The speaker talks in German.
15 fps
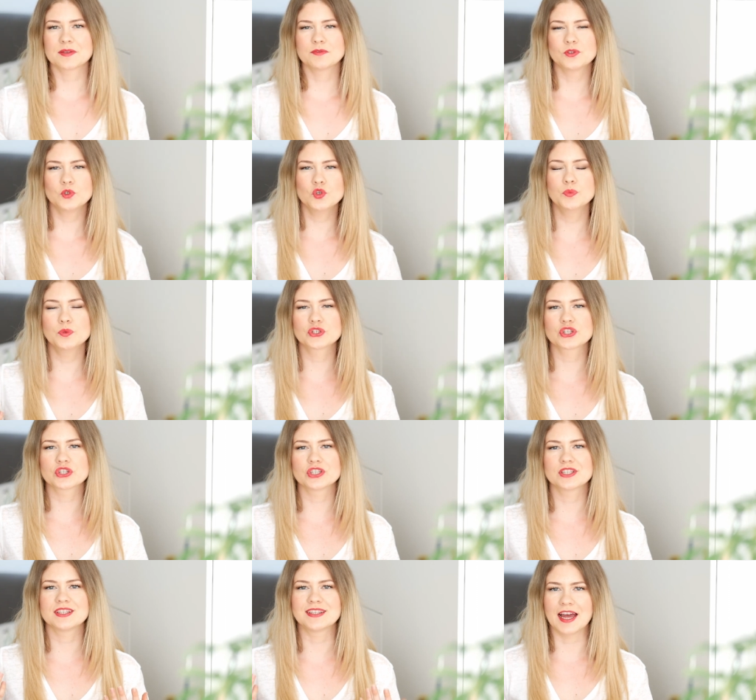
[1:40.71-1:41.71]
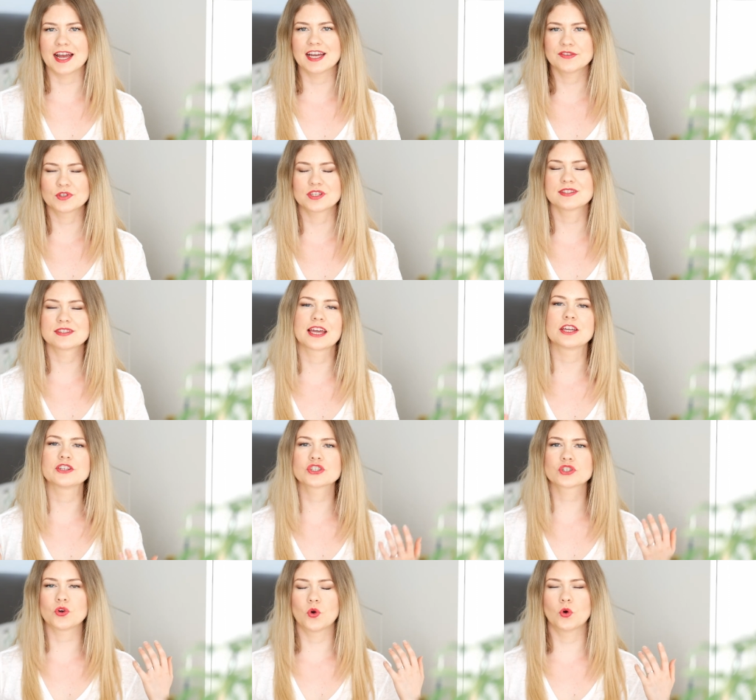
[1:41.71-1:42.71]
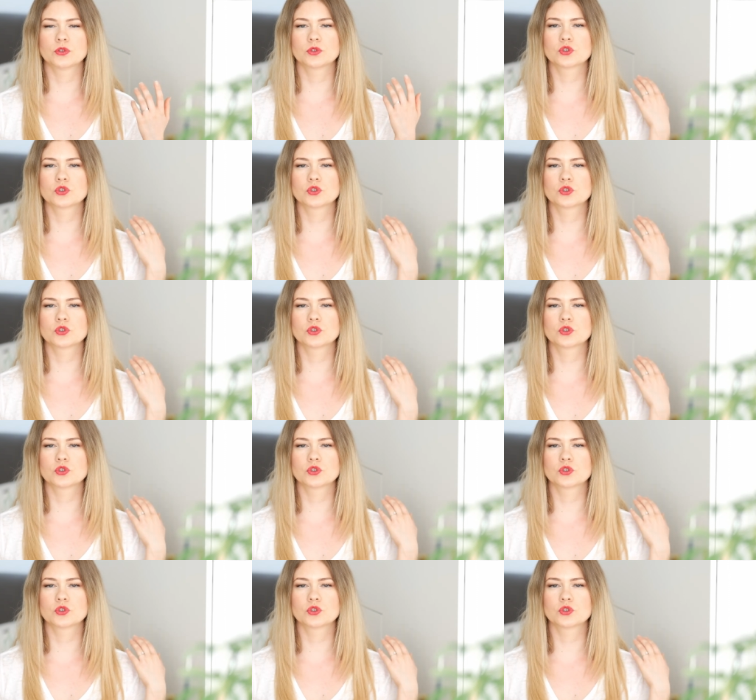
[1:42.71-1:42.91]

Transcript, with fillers: sind typische Details für den Trenchcoat